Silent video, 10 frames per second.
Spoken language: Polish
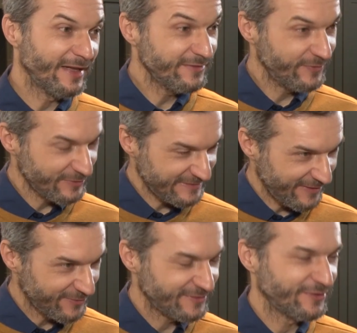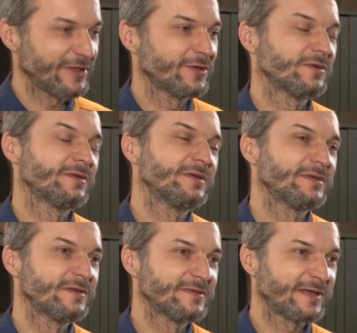Ale wracając do tego
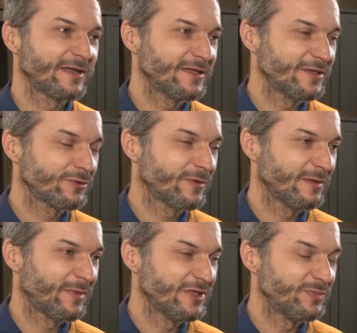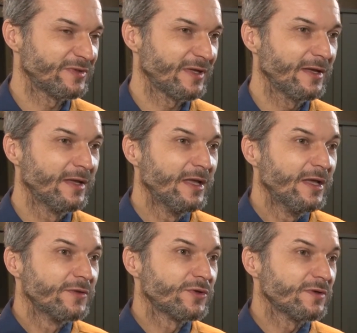e, zagadnienia, o które Pani pyta,
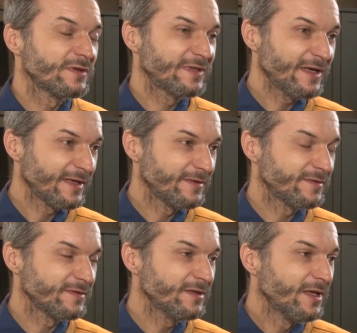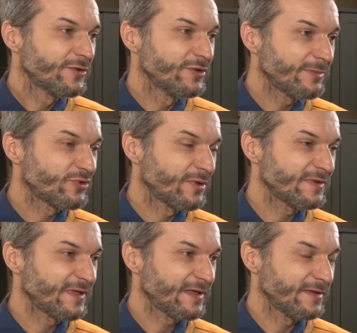to zachęty to na
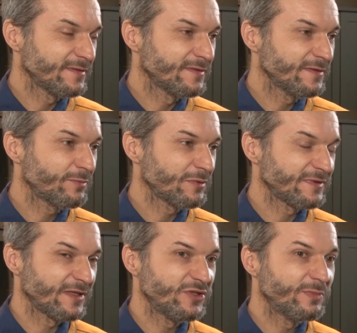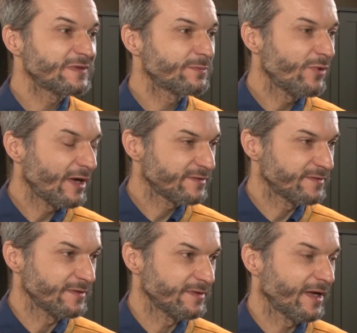przykład zachęty w postaci
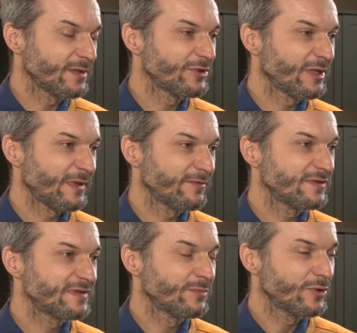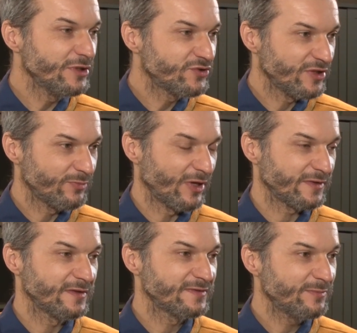bezpłatnych albo naprawdę symbolicznie
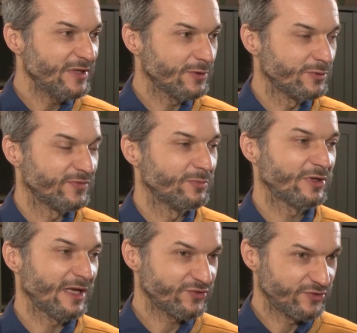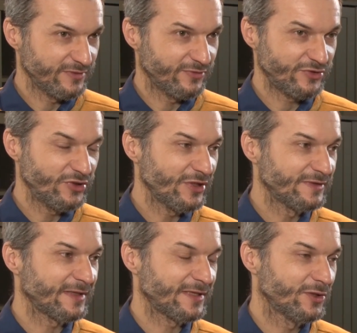płatnych zabiegów, bo każdy
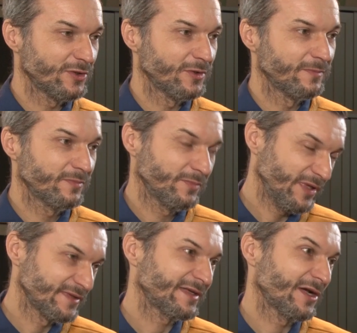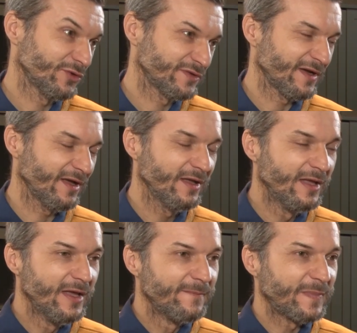właściciel takiego pieska, kotka,
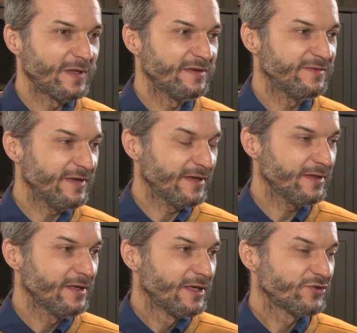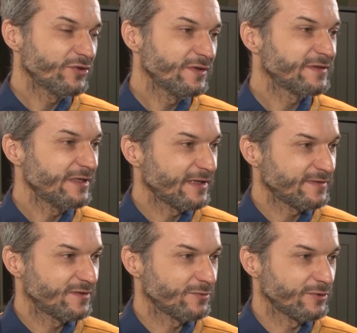e, wie, że to jest
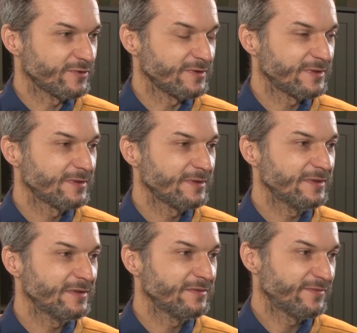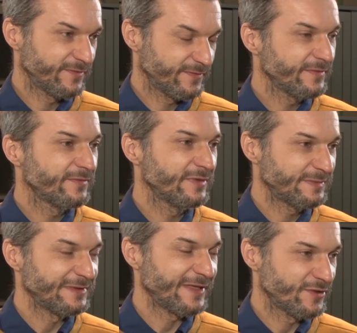kilkaset złotych e, w
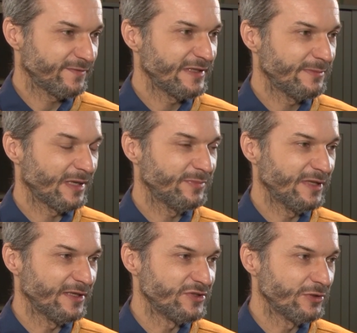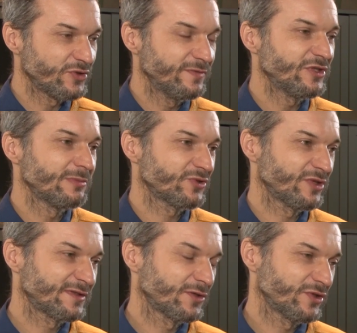wyspecjalizowanym gabinecie. Oczywiście
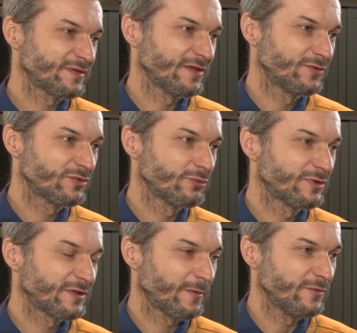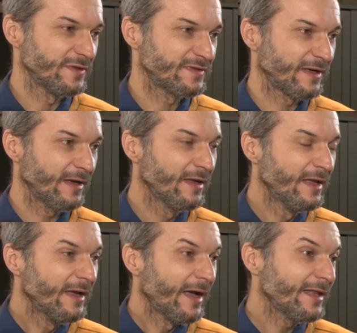można skorzystać z usług schroniska,
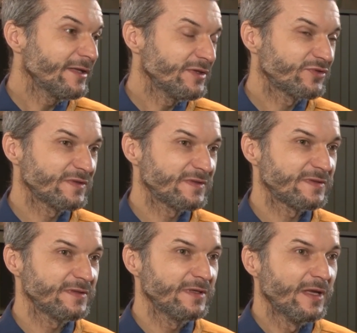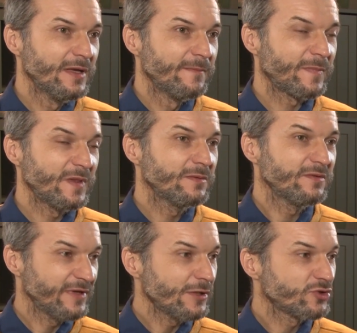ale nie wszyscy,
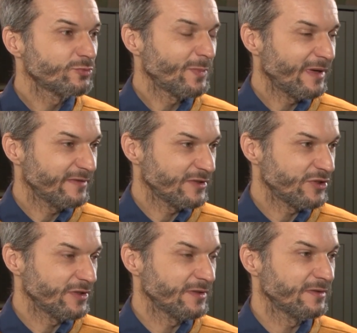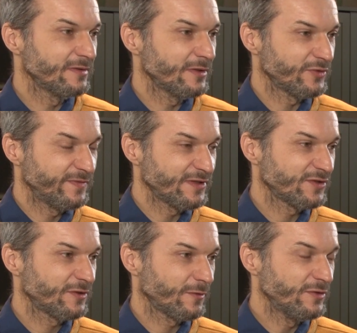e, wiele osób obawia się
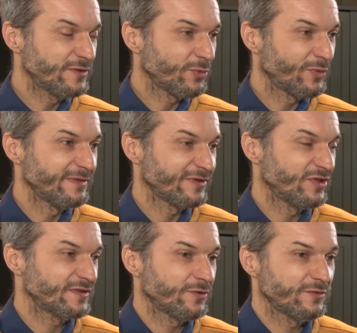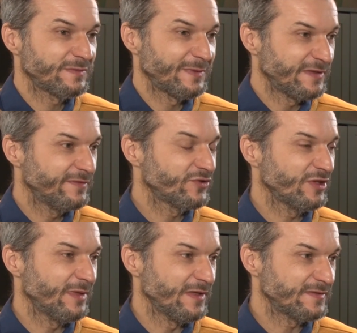odwiedzać schronisko, ponieważ jest to
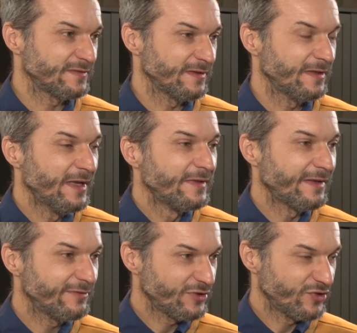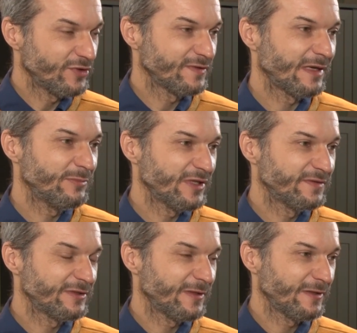specyficzne miejsce. Nawet jeżeli to jest
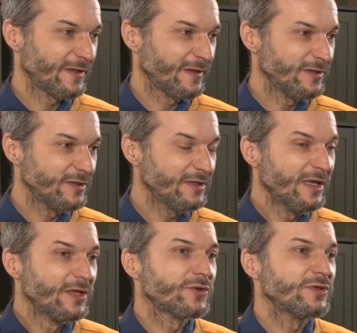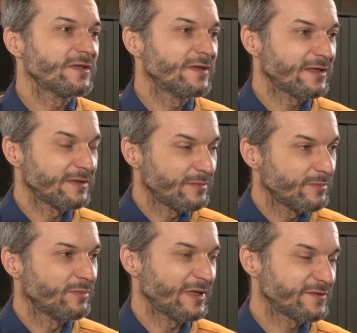gabinet weterynaryjny, to jednak
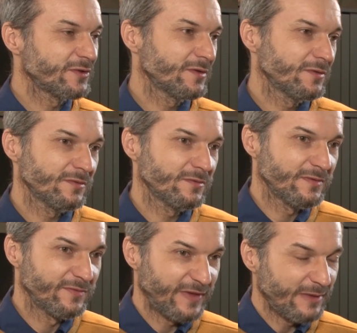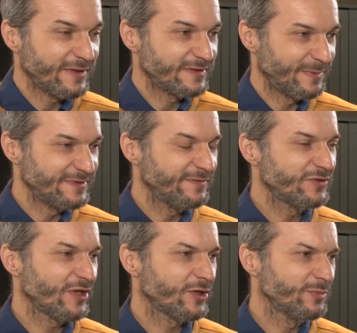bardzo w ramach
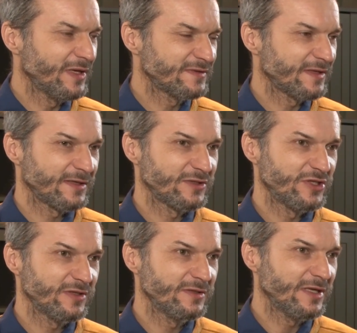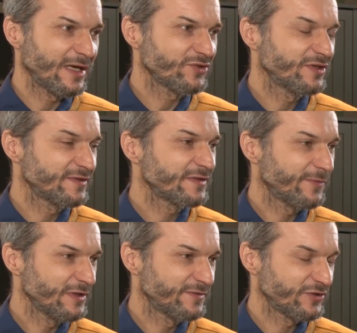specyficznego miejsca, gdzie nie każdy chce
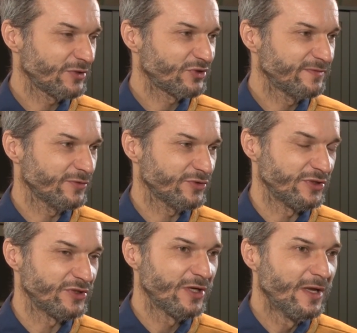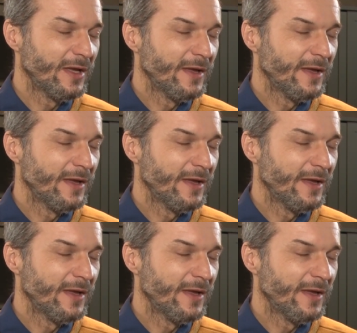swoje zwierzę przywozić.